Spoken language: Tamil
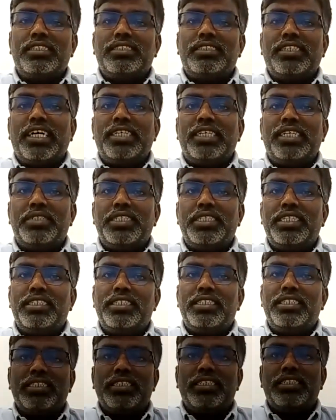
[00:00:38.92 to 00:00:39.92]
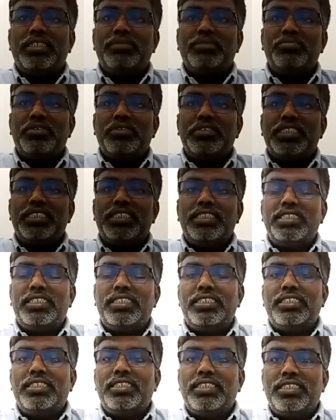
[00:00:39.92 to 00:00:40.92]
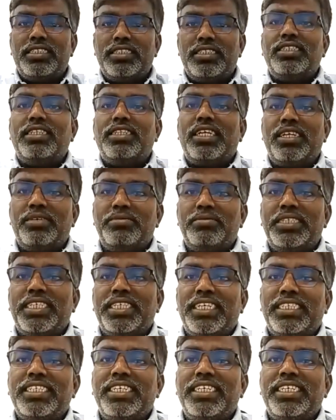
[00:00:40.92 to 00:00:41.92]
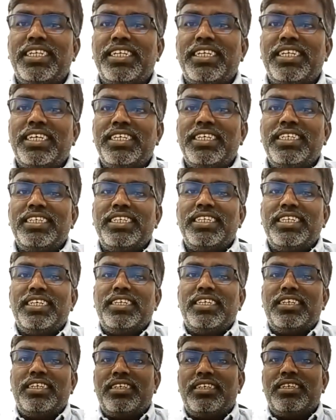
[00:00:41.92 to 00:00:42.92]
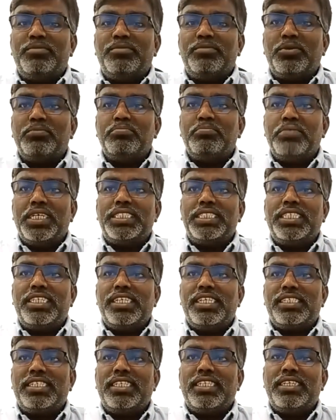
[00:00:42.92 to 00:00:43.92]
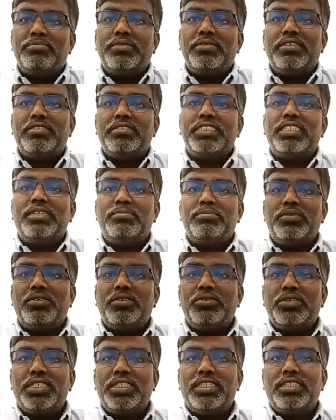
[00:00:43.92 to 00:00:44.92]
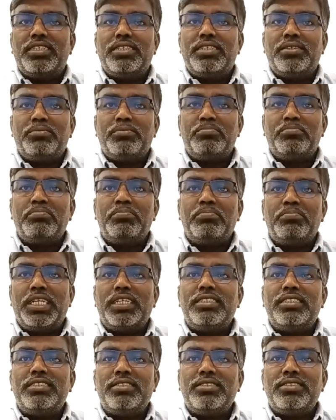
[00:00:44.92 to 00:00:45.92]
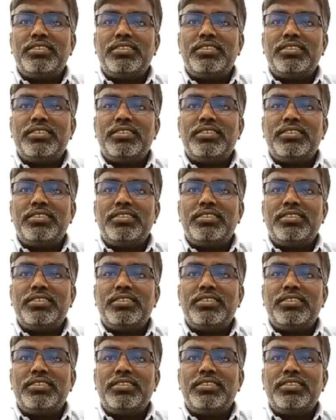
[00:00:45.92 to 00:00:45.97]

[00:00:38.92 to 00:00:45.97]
ஜாயின் பண்ணிட்டு இப்போ வந்துட்டு நல்லபடியா கத்துக்கிட்டு இருக்கேன் நான் இப்போ பேசிக் கிளாஸ்லயுமே வந்துட்டு இப்போ ஒரு பலன்